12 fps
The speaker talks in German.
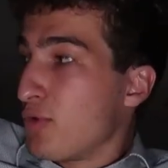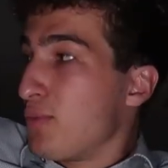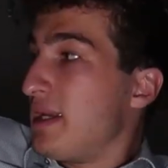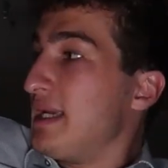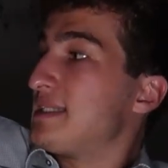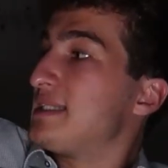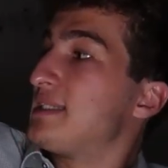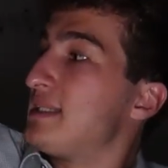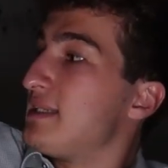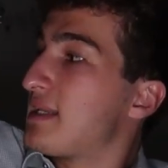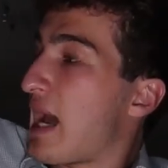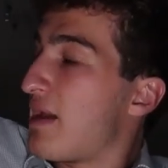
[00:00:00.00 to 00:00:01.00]
überlegt sich
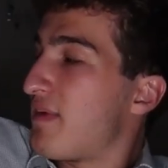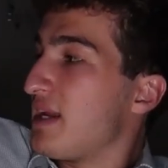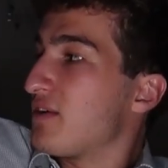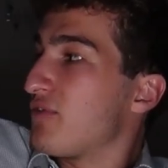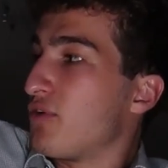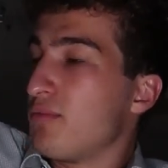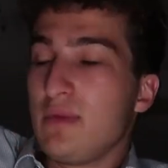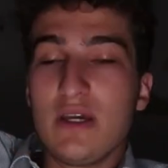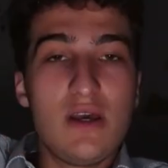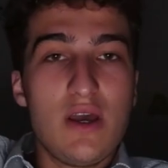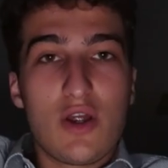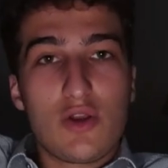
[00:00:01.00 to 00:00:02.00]
die drei weiter von
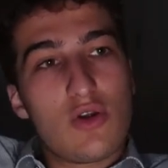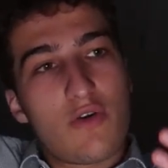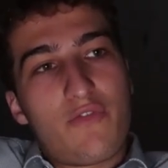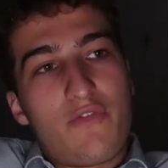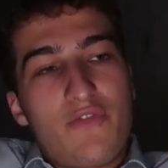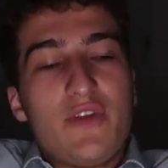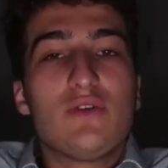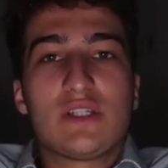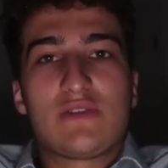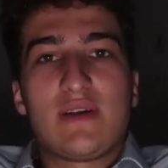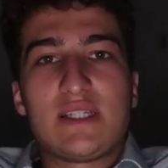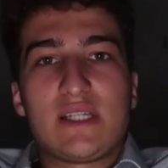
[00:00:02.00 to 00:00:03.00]
mir noch
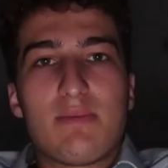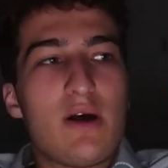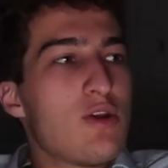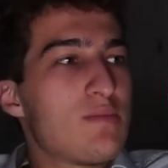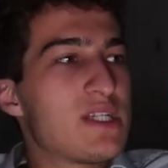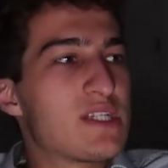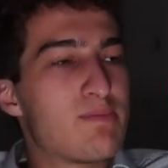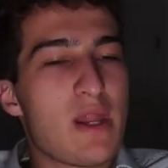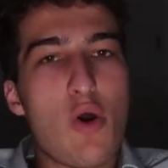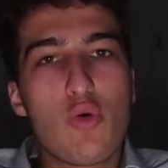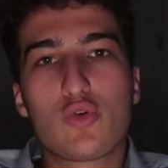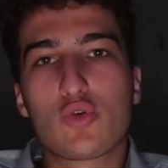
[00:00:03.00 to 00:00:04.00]
24 Mal, ob sie jetzt
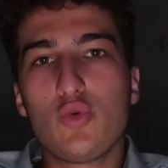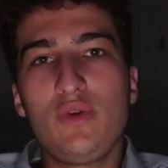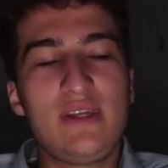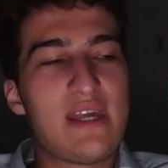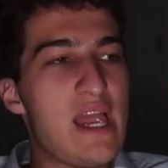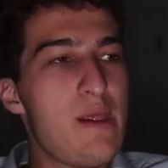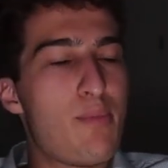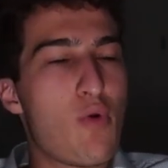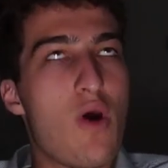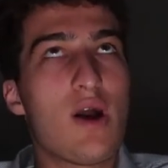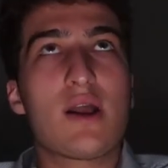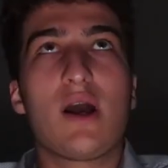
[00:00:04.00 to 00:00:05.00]
blau, grün, gelb,
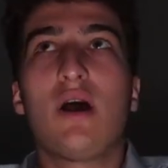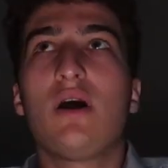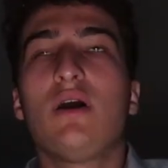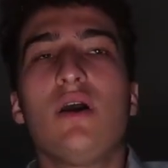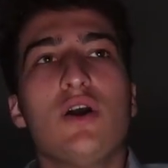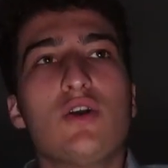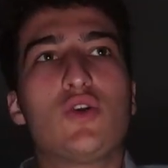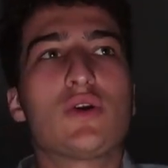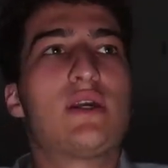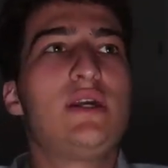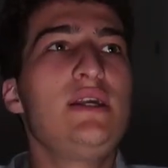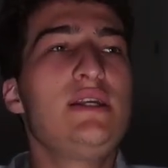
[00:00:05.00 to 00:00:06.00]
Orca,
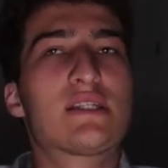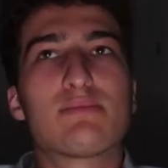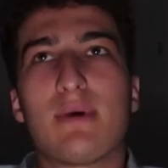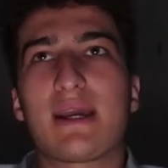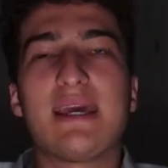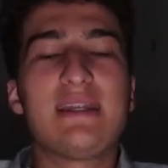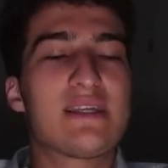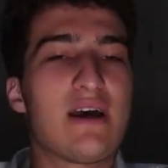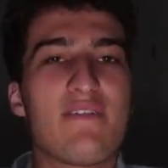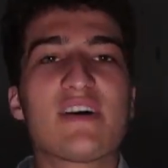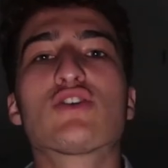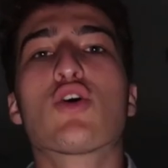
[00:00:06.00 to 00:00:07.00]
Türkis,
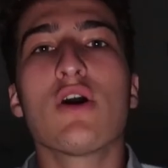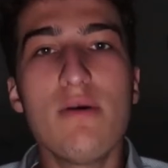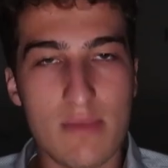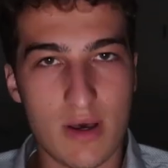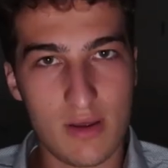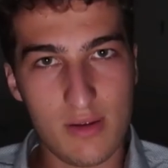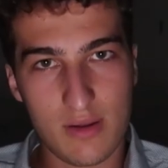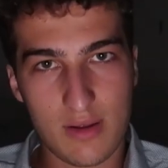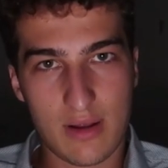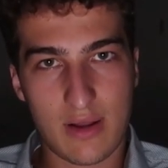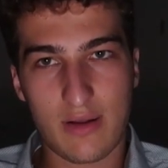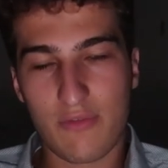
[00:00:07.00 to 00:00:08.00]
Magenta, was auch immer
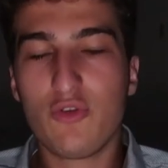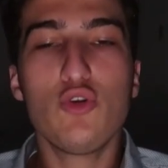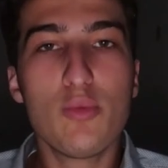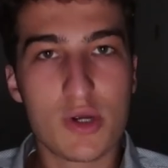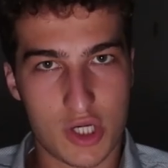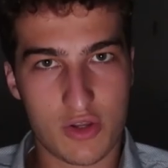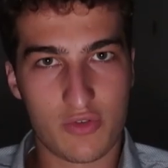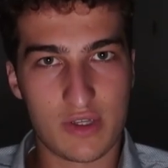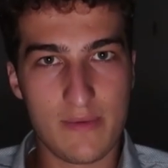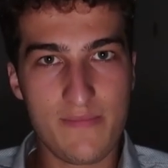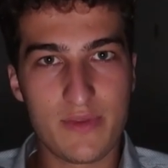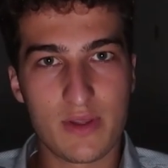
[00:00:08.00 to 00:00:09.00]
für die Überschrift
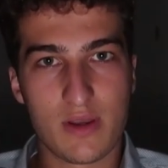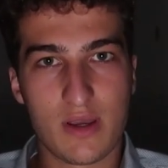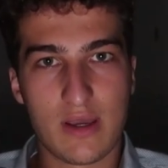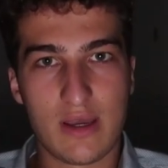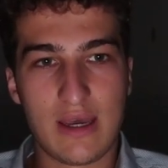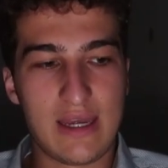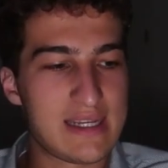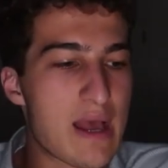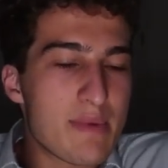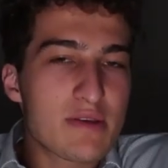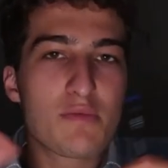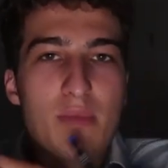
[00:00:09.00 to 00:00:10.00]
nimmt. Da
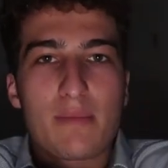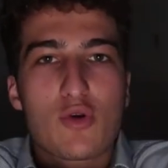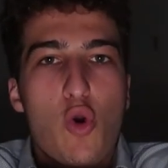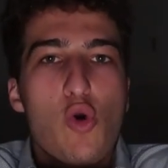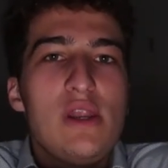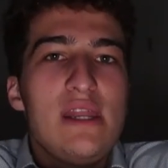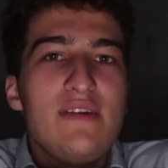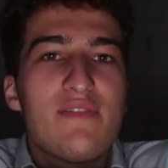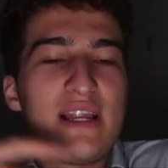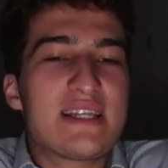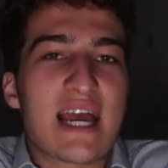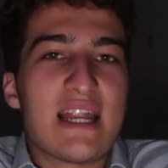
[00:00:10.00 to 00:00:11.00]
habe ich mit meinem Kuli,
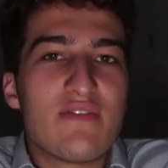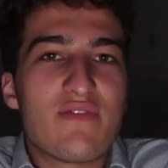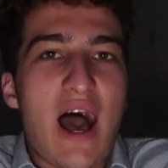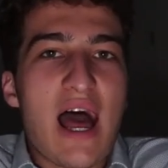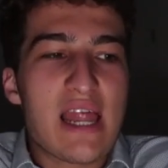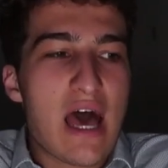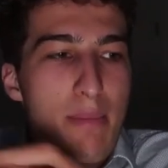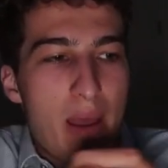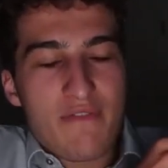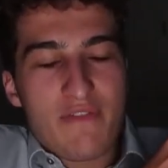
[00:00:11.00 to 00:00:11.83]
weil ich keine Wahl habe,